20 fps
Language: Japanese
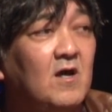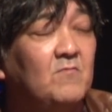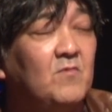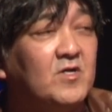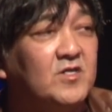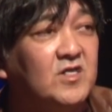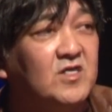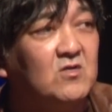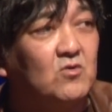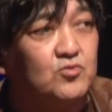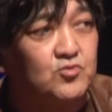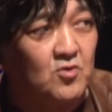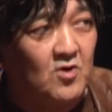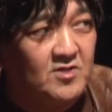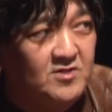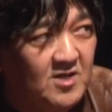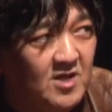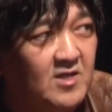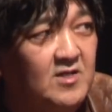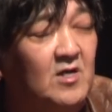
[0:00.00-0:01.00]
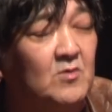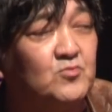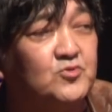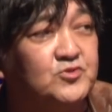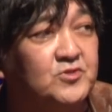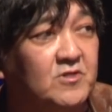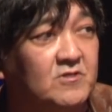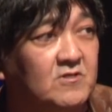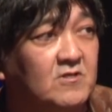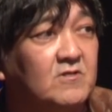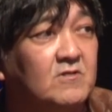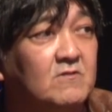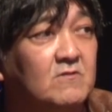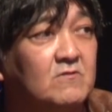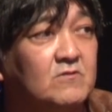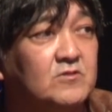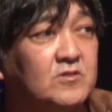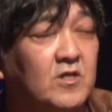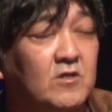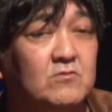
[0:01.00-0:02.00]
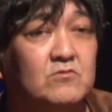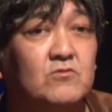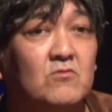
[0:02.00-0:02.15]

あまりいいことがないかもしれないってい